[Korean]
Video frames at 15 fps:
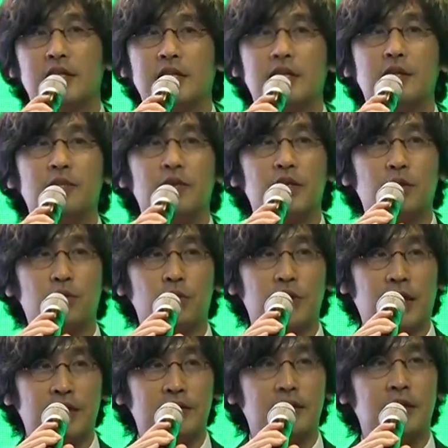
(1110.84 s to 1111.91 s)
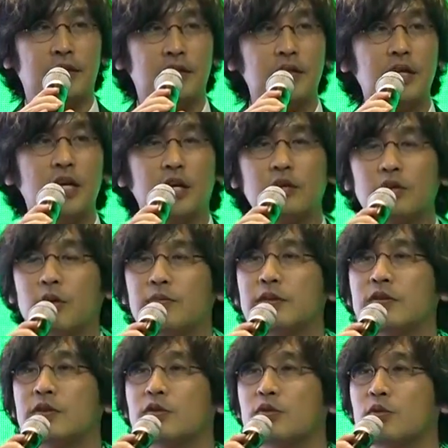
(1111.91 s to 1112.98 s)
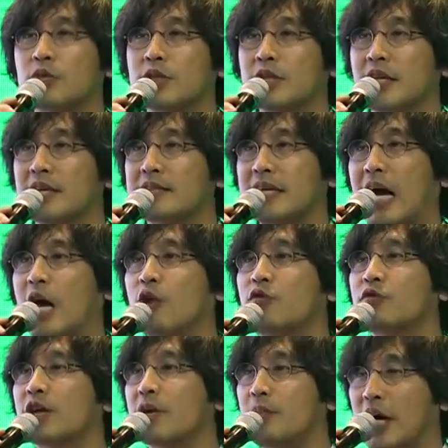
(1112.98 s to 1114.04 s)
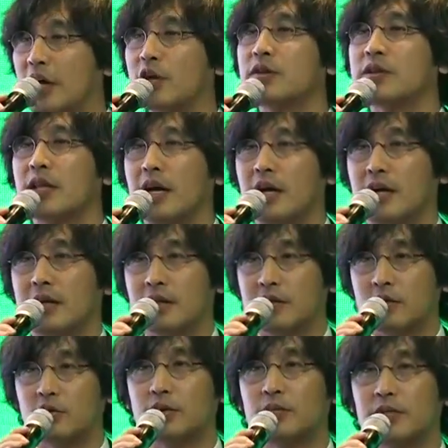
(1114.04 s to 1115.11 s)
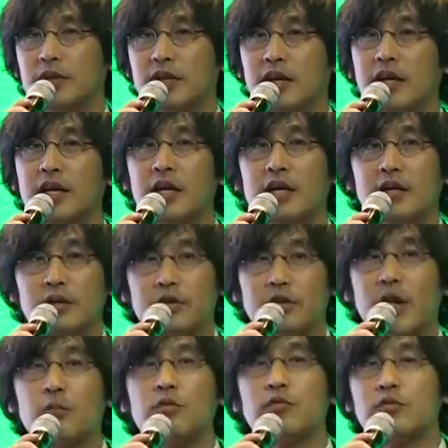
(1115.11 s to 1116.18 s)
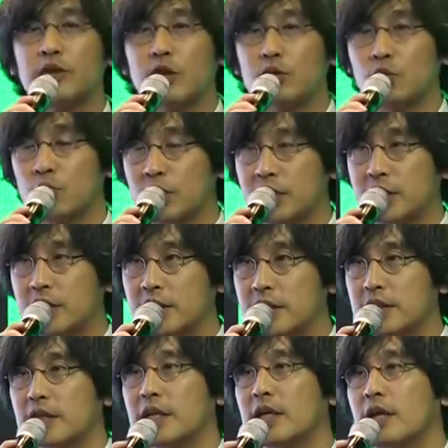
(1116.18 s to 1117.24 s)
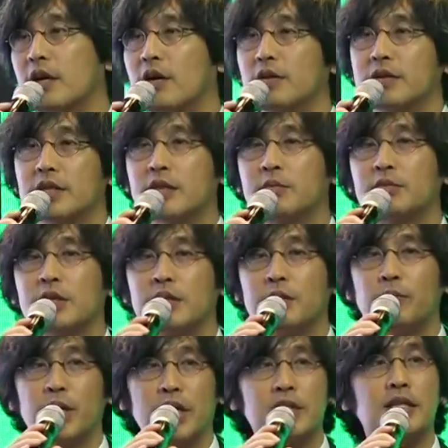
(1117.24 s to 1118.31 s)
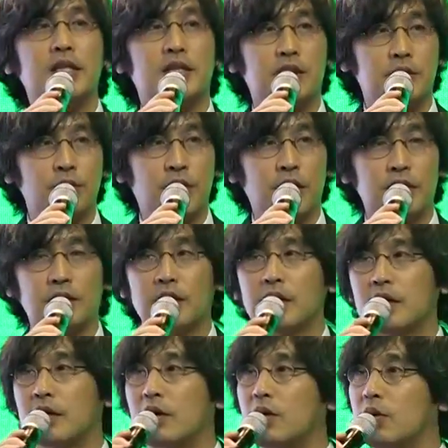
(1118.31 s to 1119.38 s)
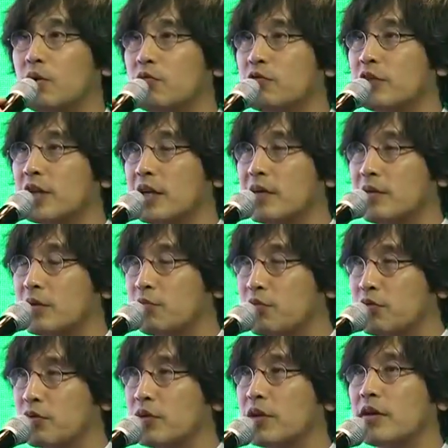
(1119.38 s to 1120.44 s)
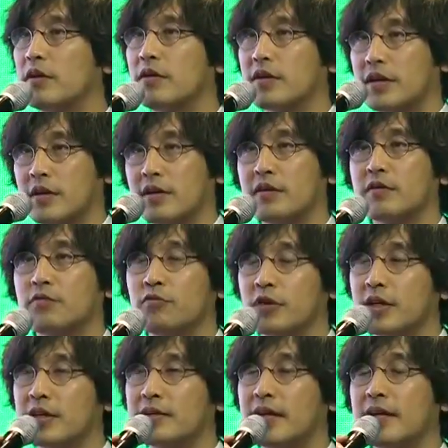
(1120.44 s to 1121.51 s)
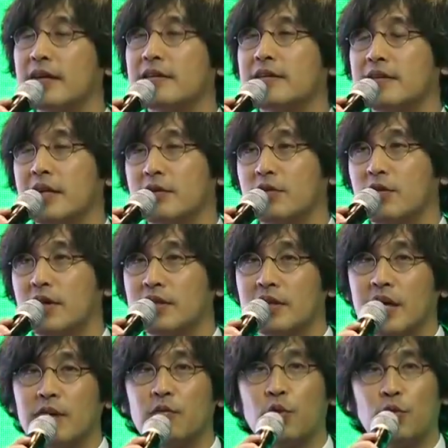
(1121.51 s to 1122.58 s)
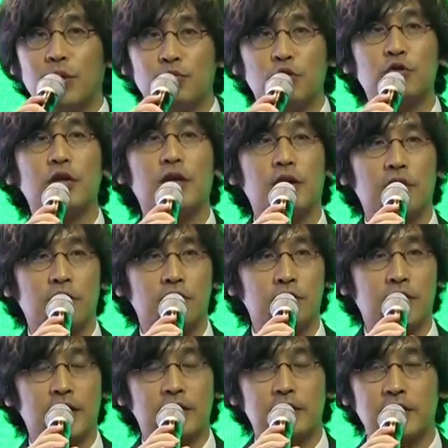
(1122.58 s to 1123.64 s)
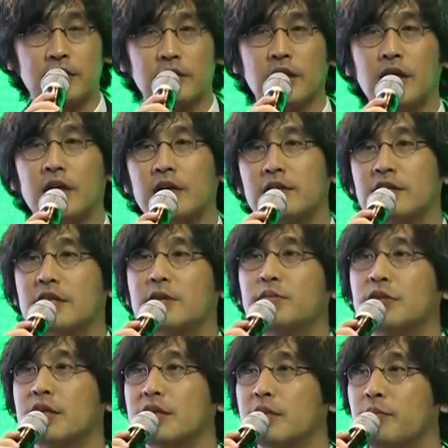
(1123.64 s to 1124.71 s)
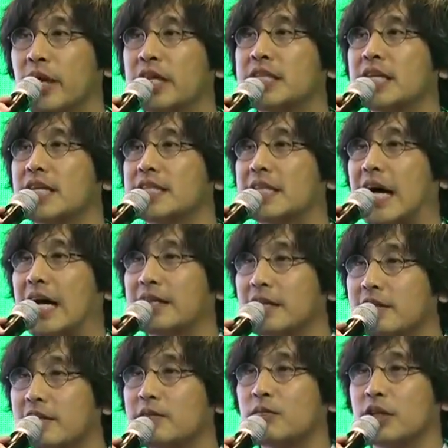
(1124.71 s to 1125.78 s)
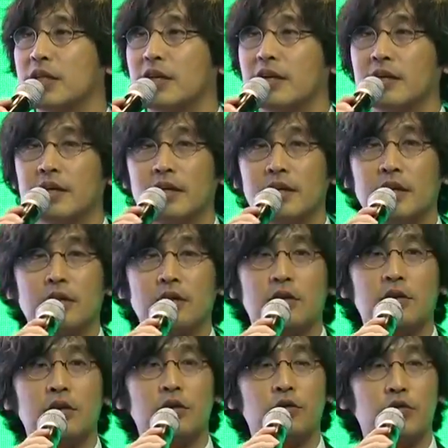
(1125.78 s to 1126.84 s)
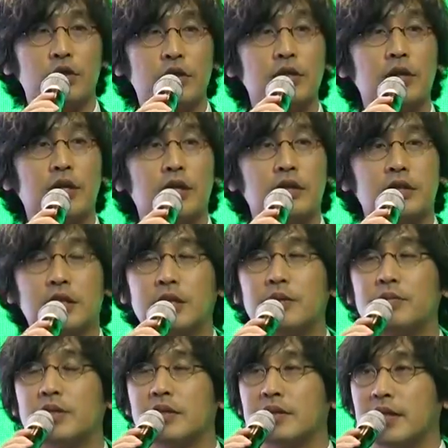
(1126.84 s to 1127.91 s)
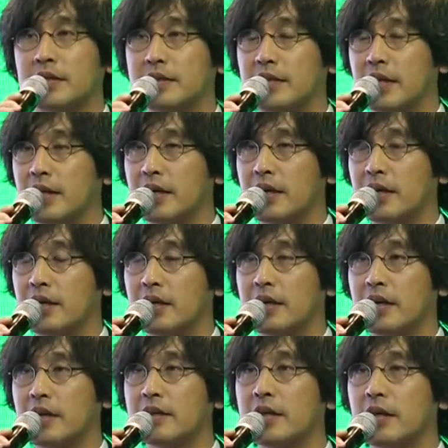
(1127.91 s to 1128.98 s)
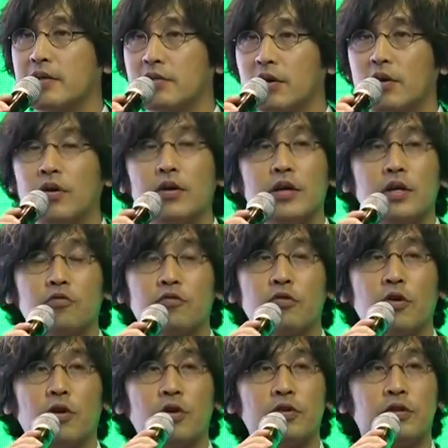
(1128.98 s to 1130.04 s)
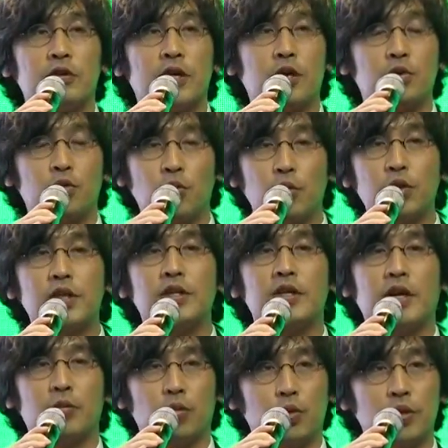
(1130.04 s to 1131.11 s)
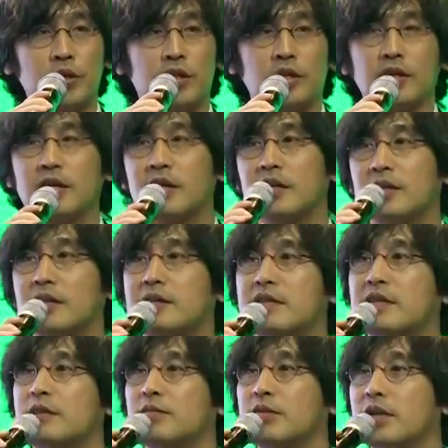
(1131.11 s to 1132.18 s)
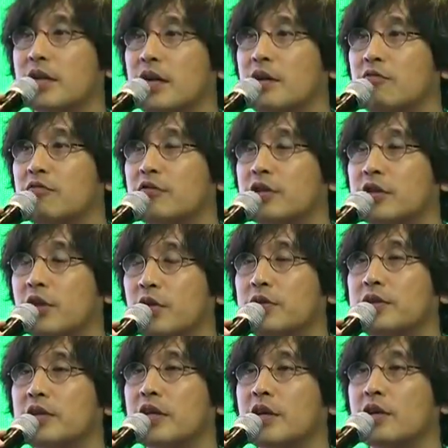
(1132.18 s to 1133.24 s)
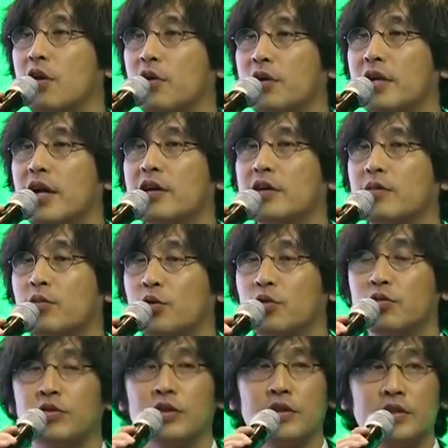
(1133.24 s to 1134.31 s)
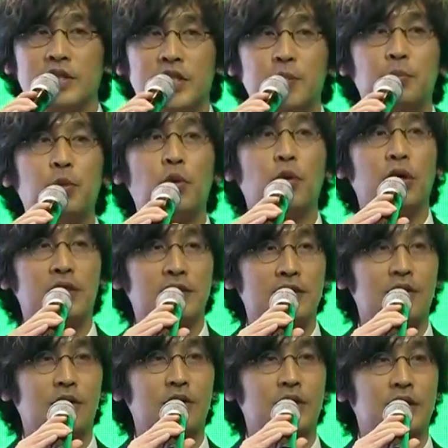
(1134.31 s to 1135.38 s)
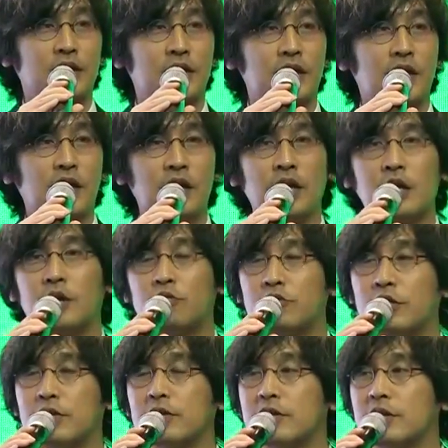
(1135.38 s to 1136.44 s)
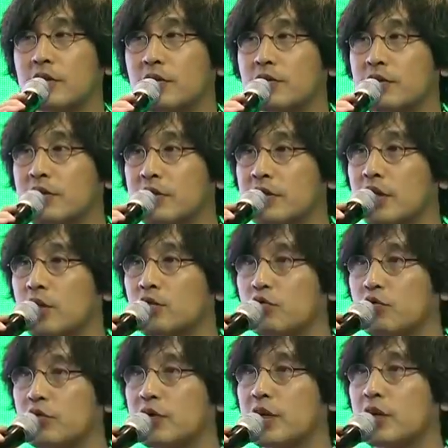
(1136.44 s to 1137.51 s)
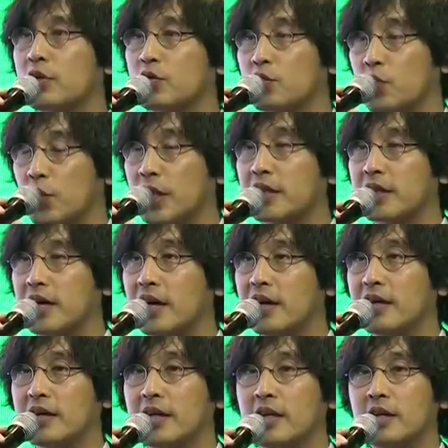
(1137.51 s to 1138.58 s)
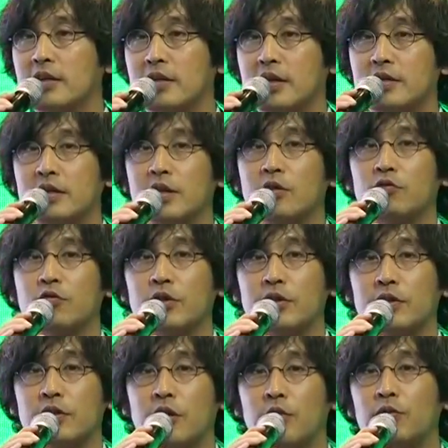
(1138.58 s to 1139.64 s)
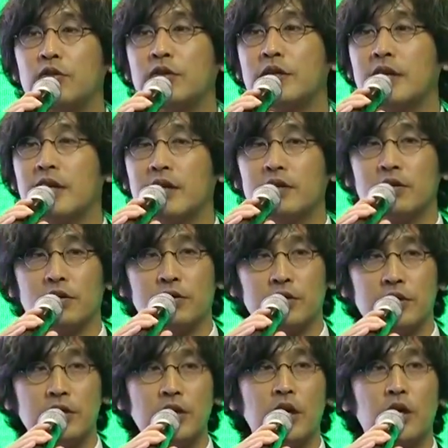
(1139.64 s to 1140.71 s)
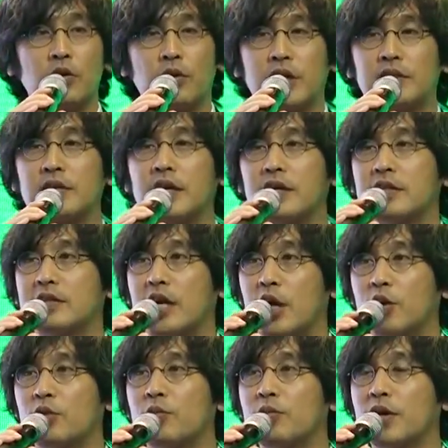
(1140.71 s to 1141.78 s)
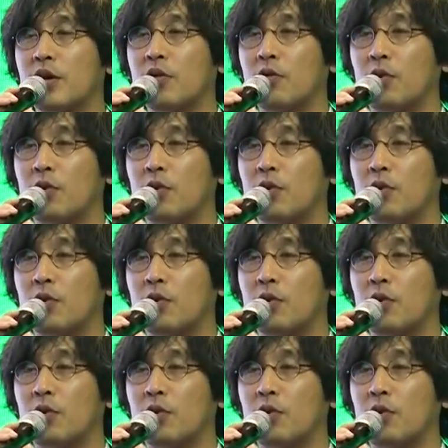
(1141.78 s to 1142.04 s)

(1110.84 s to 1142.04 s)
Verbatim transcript: 직급제도 자체를 서비스 조직의 자율에 맡겼다라는 것입니다. 그래서 대부분의 조직은 어, 직급제를 폐지했지만 어, 우리의 어, 우리가 사례를 작성한 네이버 웹툰의 경우에는 직급제를 폐지하지 않았습니다. 그 이유는 직급제 자체에 대해서 구성원들과 논의를 해보니 이 직급제가 우리 현재의 영향을 볼 수 있는 지표 같은 것이니까 우리는 이것을 그냥 두는 게 더 좋겠다. 대신에 우리는 커뮤니케이션은 굉장히 자유롭게